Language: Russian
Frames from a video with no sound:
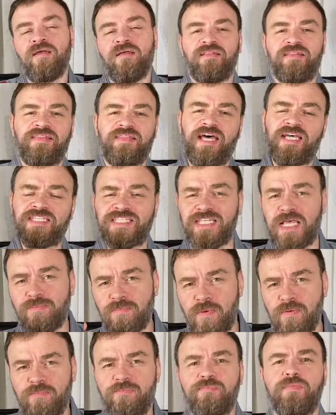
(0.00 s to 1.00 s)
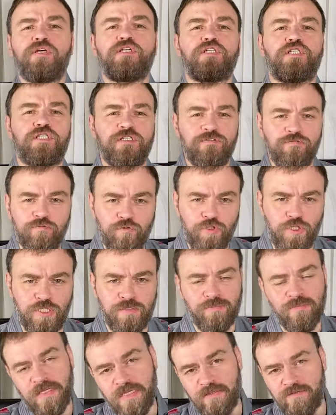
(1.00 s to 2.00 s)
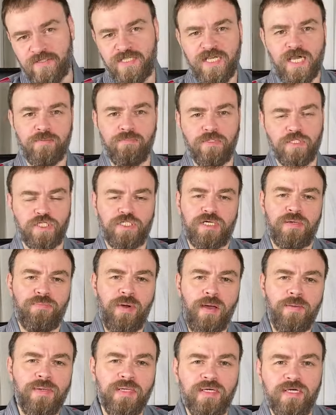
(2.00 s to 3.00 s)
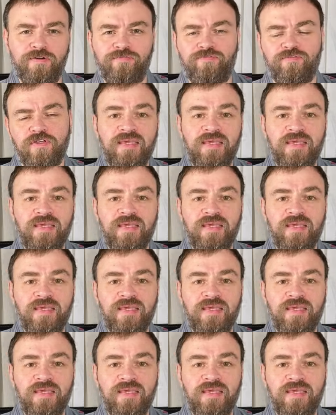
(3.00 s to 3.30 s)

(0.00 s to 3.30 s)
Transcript: На самом живучем из всех БЖЖ пабликов